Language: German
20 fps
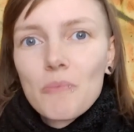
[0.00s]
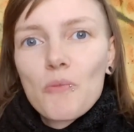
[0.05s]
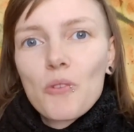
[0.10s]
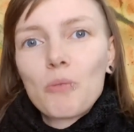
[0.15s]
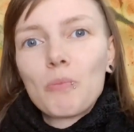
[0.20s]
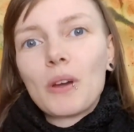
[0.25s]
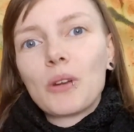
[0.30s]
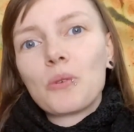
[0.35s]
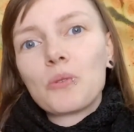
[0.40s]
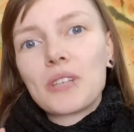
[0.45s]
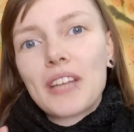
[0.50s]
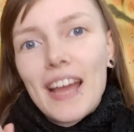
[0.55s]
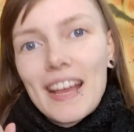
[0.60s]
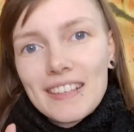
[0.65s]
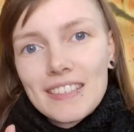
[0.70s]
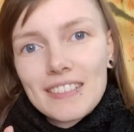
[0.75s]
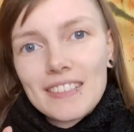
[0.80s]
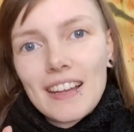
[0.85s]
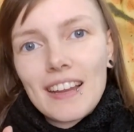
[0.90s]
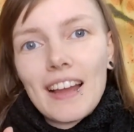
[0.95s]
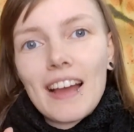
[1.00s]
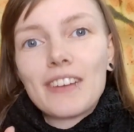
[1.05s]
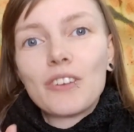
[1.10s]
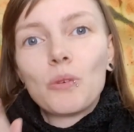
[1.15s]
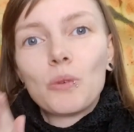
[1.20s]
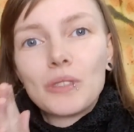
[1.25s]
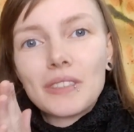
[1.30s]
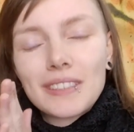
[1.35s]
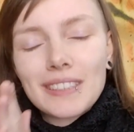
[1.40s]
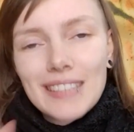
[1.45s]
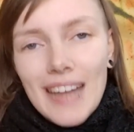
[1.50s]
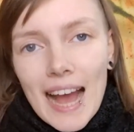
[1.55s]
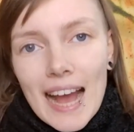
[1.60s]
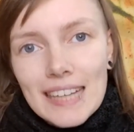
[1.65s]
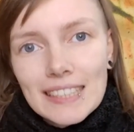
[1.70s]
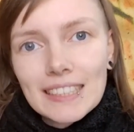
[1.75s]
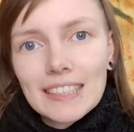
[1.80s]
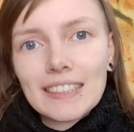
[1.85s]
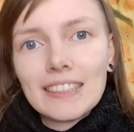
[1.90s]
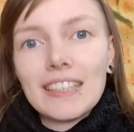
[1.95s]
und mein Hund hängt in der Leine und da
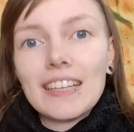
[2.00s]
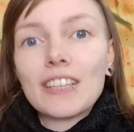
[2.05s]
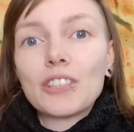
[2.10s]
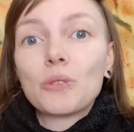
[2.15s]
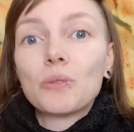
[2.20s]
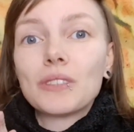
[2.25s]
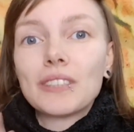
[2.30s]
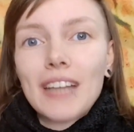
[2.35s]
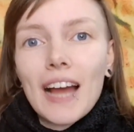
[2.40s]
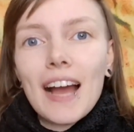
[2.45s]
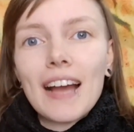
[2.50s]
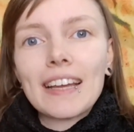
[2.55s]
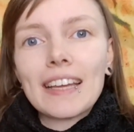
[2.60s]
trainiere ich und da